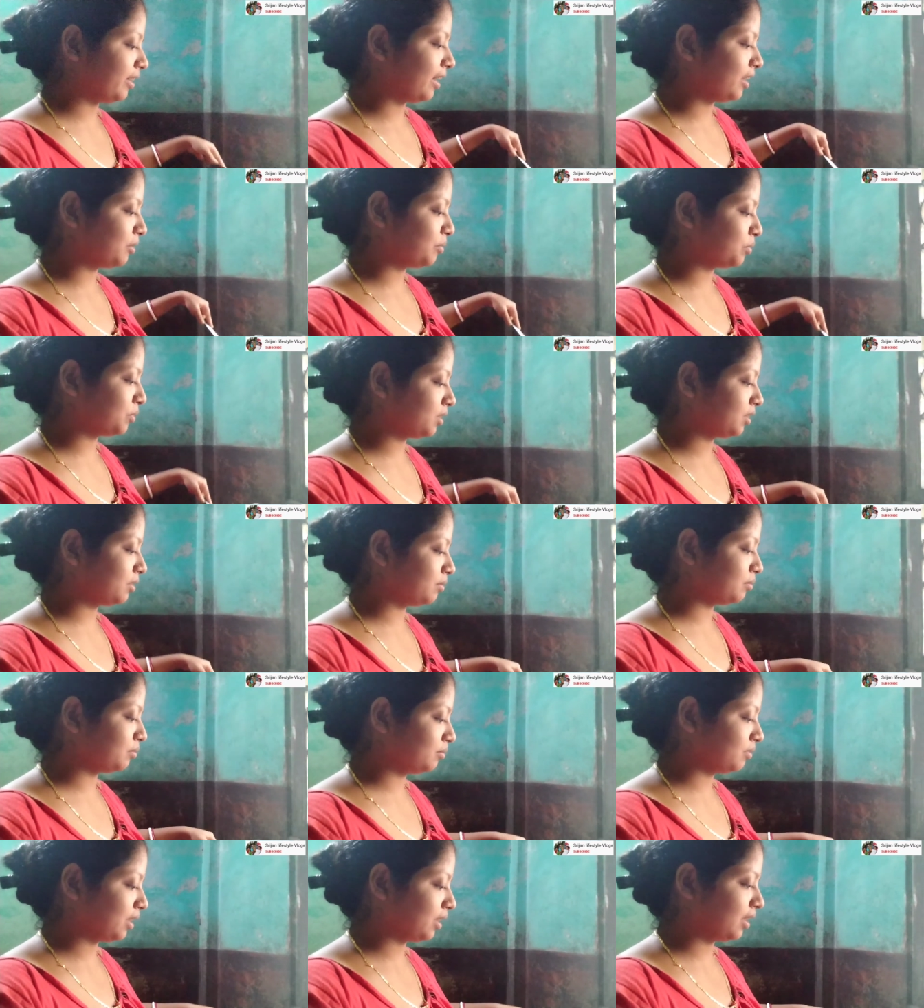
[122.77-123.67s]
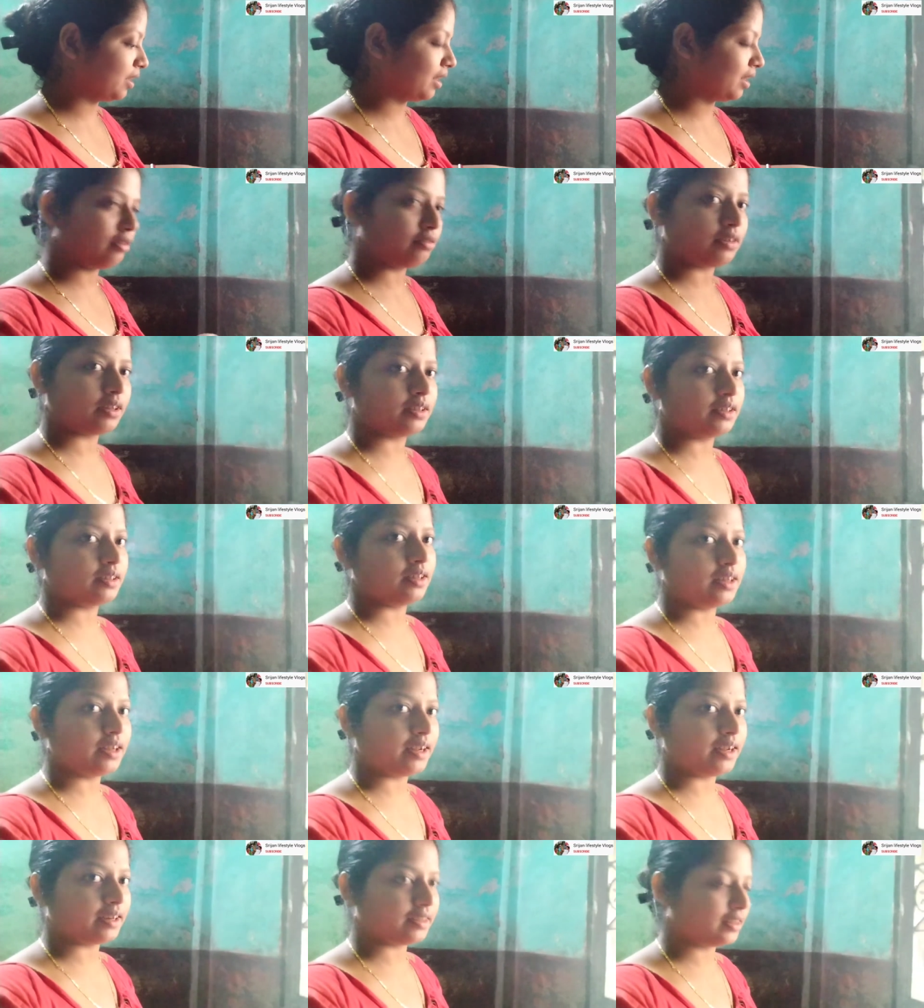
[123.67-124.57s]
ডালের মধ্যে লাউটা
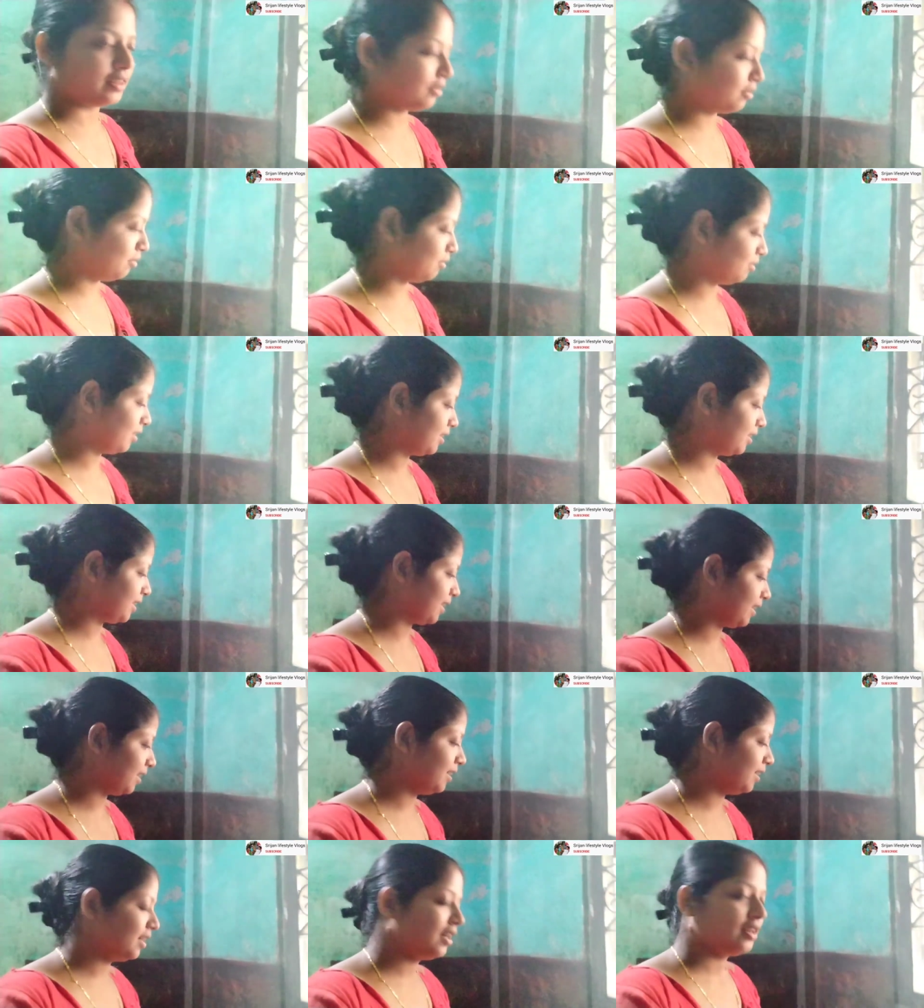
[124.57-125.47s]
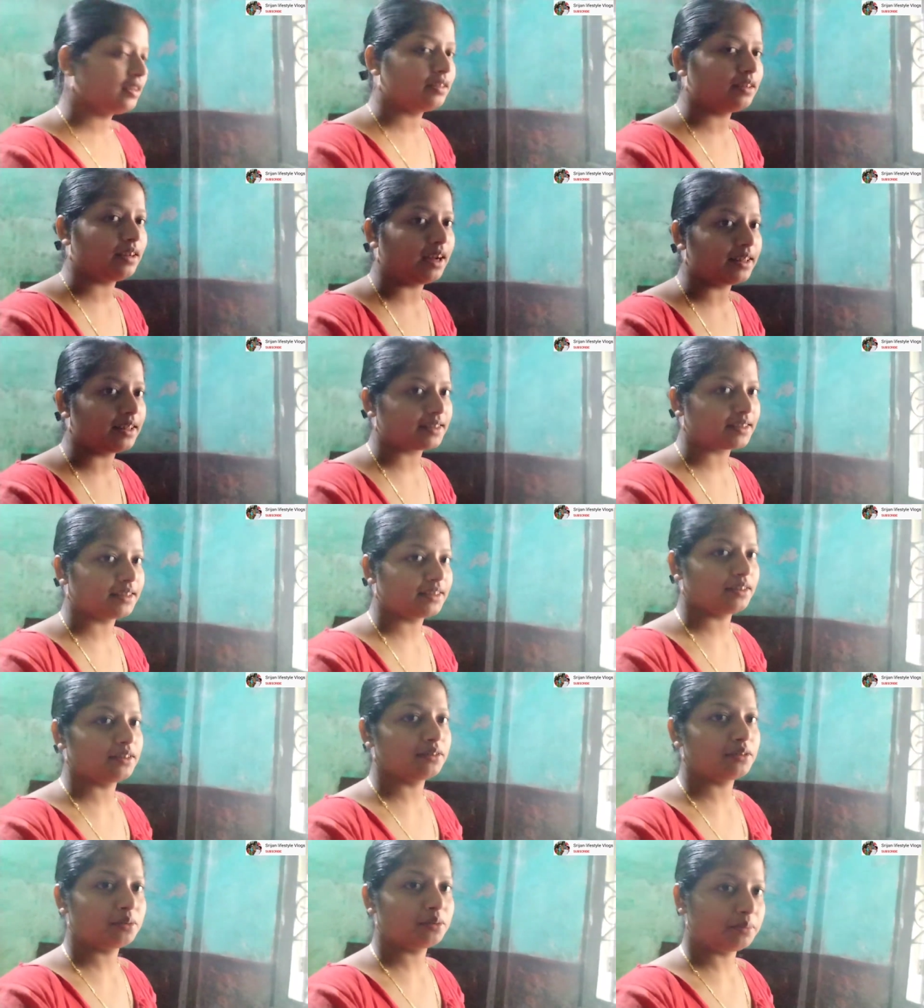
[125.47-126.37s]
দিলে আর কি বলে যায় তো আজকে
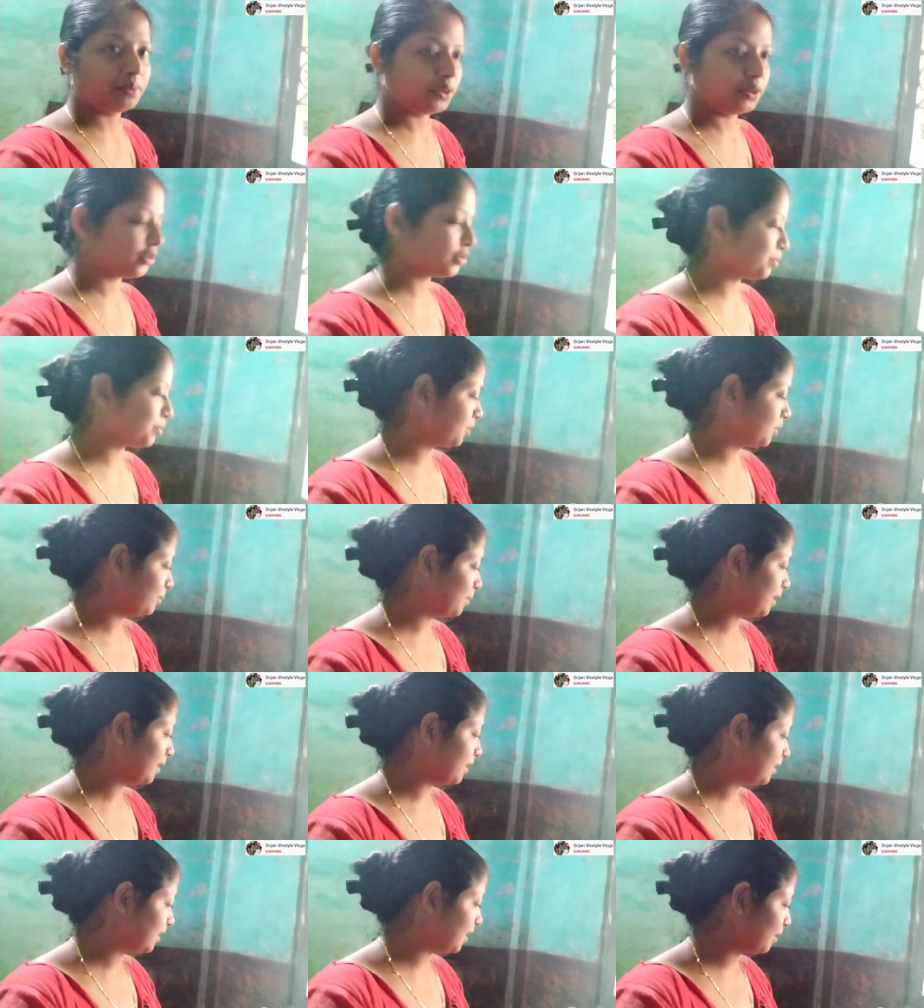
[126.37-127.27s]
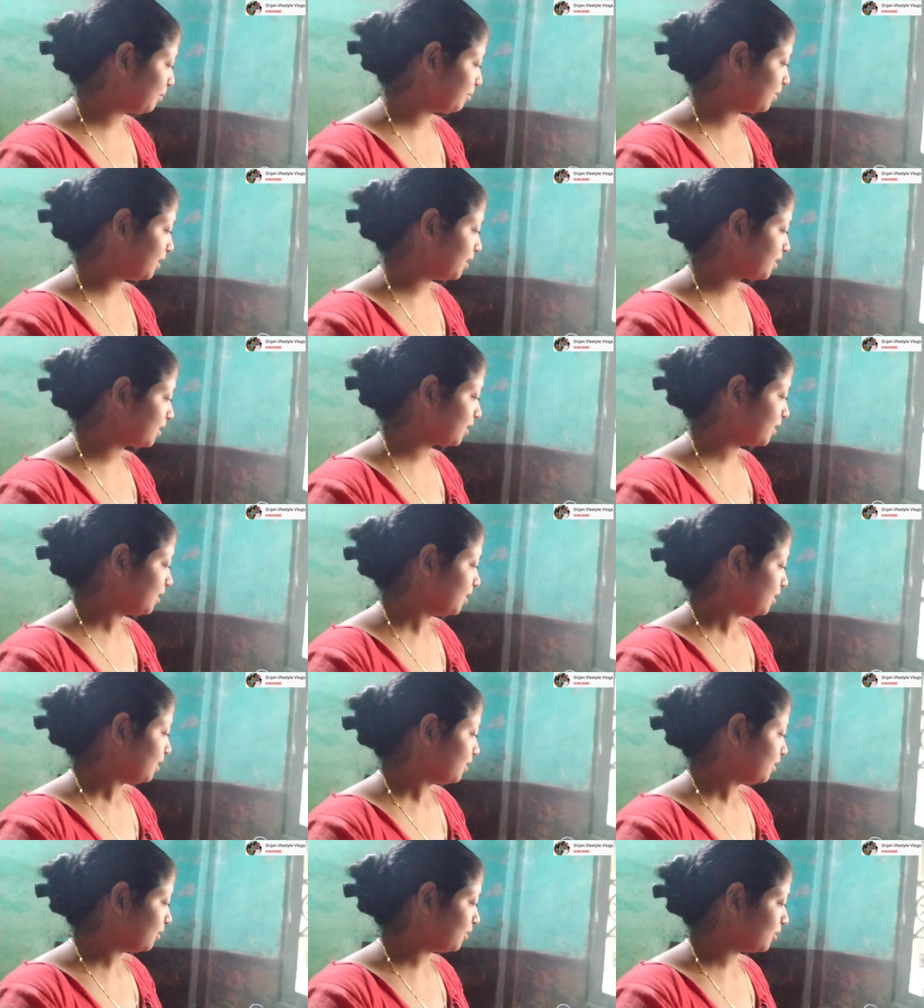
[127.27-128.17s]
যেহেতু বা নিরামিষ
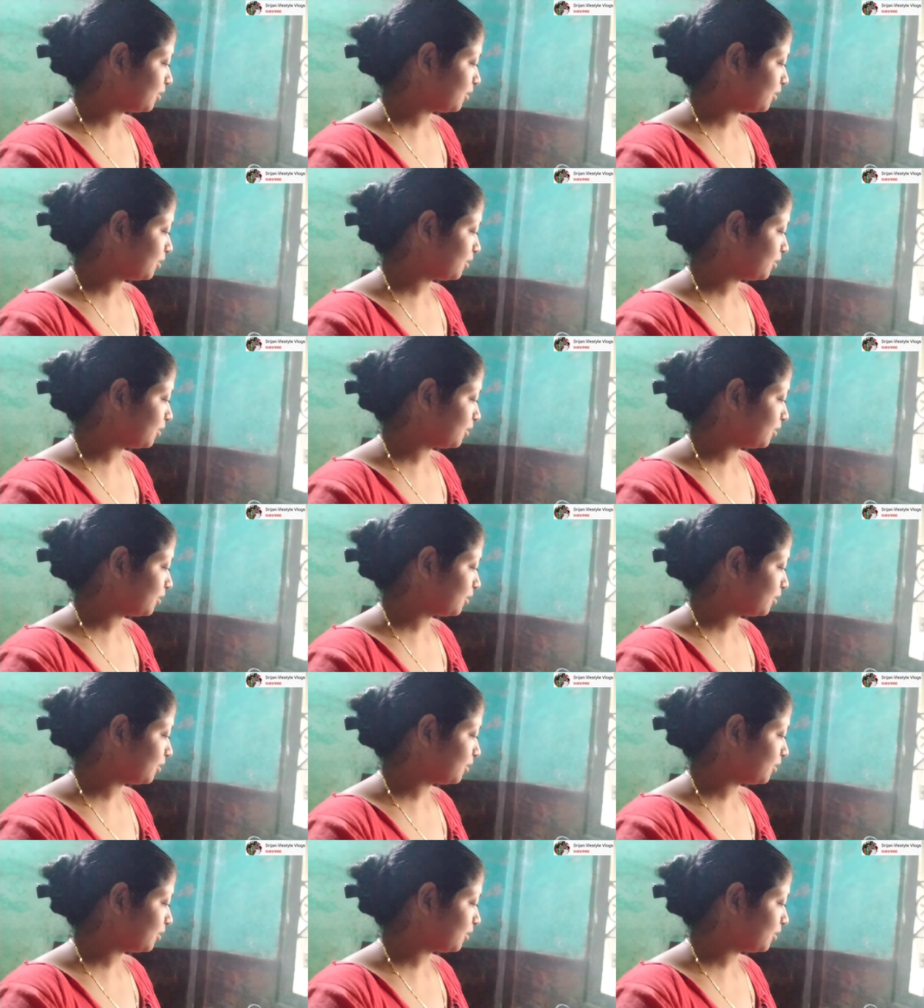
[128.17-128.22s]
তো